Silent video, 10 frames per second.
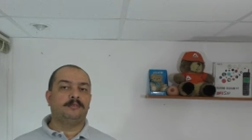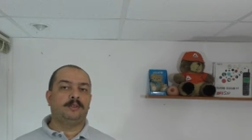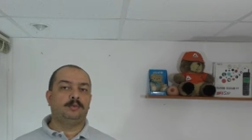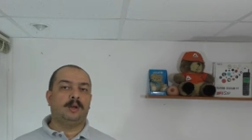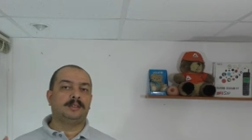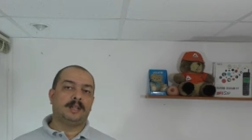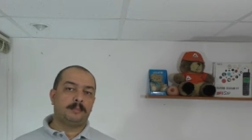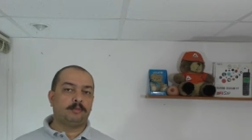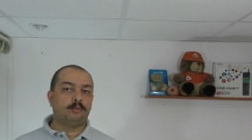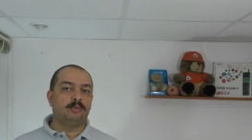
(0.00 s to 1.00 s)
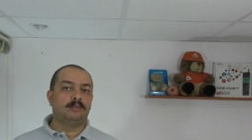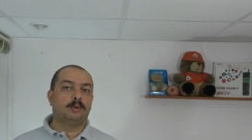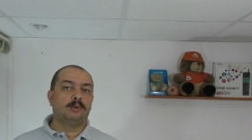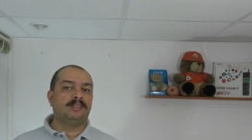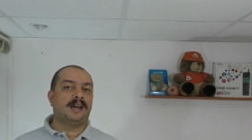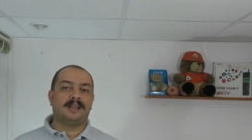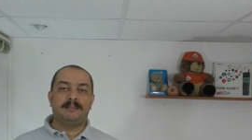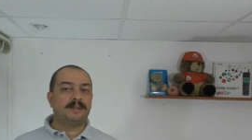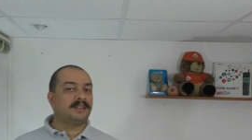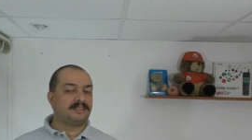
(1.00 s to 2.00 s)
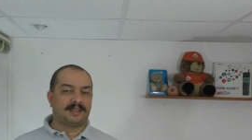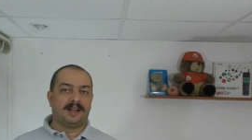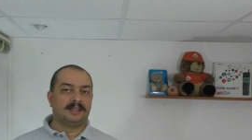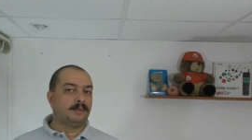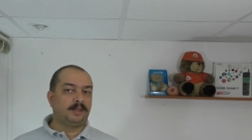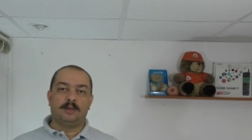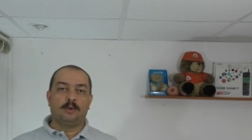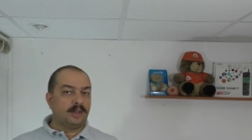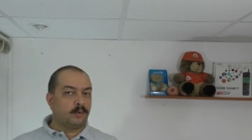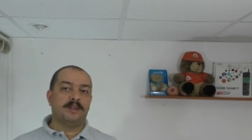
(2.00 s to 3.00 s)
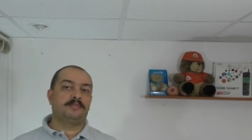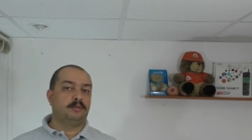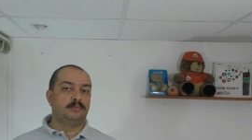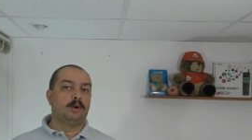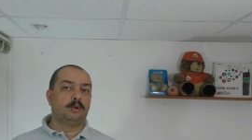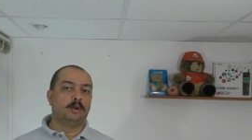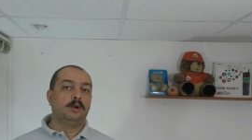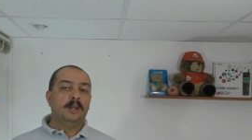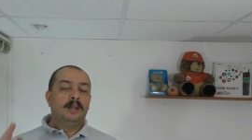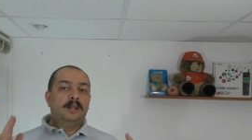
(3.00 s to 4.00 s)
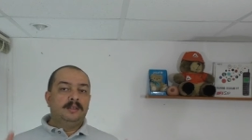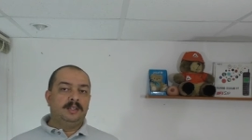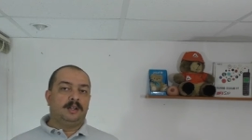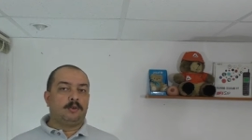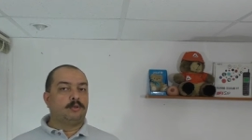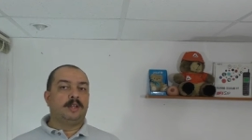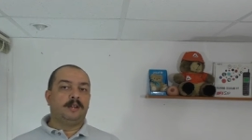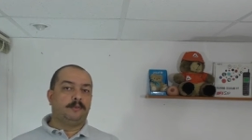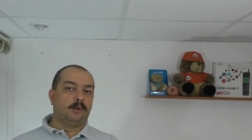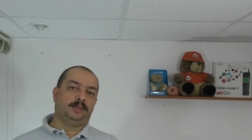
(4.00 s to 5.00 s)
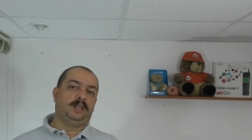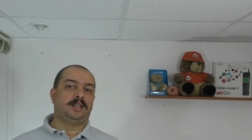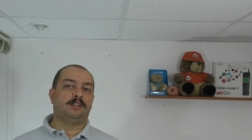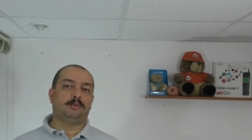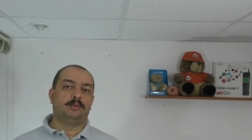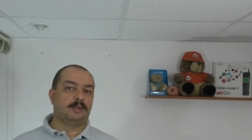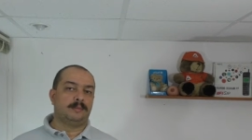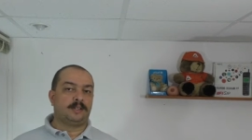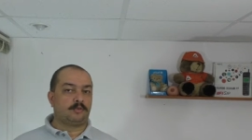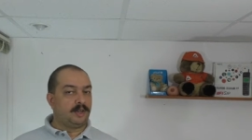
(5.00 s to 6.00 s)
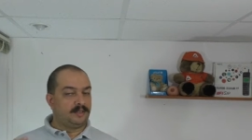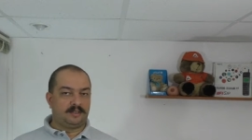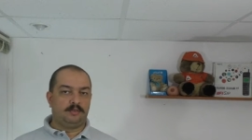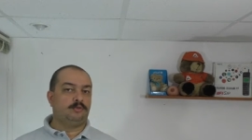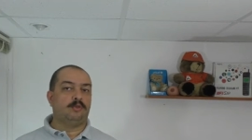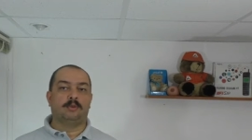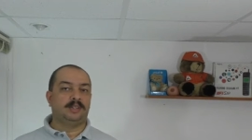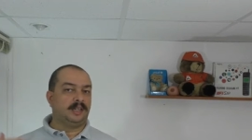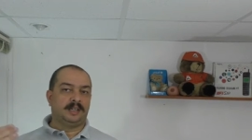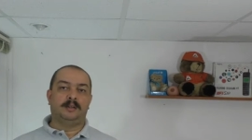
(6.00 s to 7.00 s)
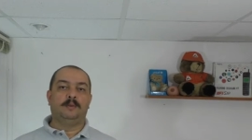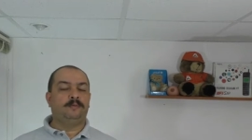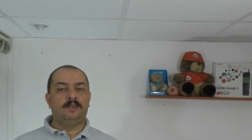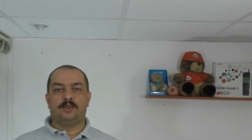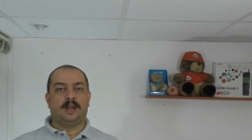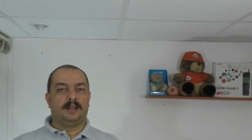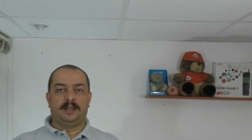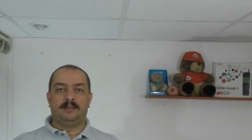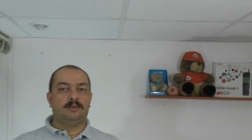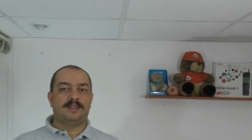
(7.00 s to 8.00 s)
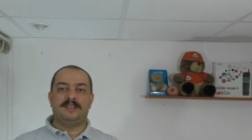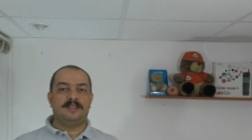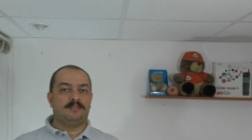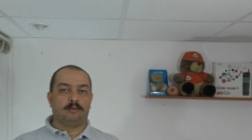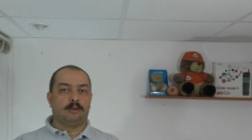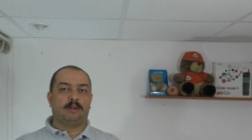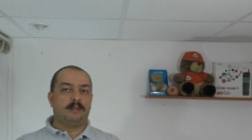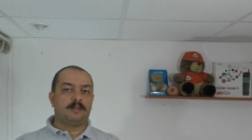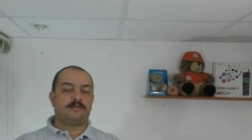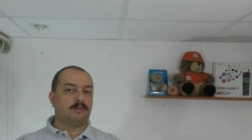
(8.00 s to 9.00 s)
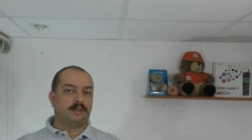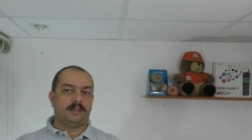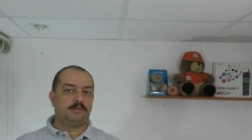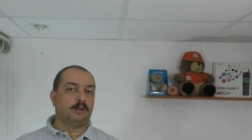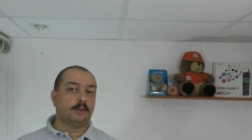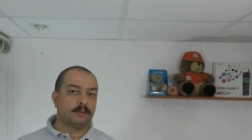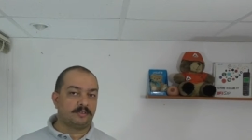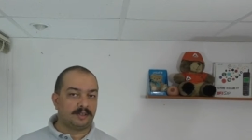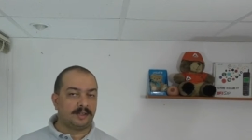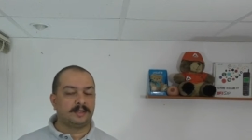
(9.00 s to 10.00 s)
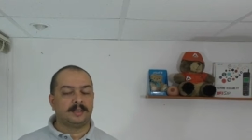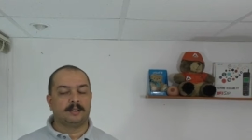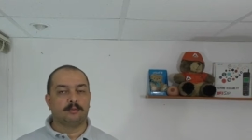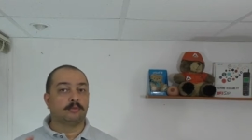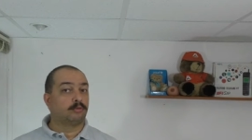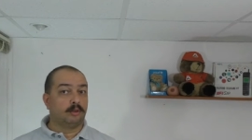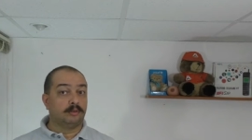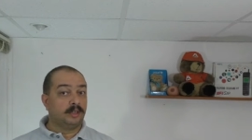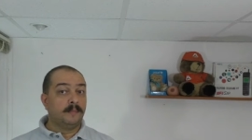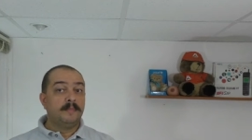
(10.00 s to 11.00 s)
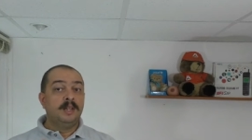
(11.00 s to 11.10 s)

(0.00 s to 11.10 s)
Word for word: effettuate da presunti volontari per strada, perché non è questo il modo di raccogliere fondi in caso di un'emergenza. Ci sono dei canali ufficiali, non esistono le persone che girano per strada chiedendo soldi.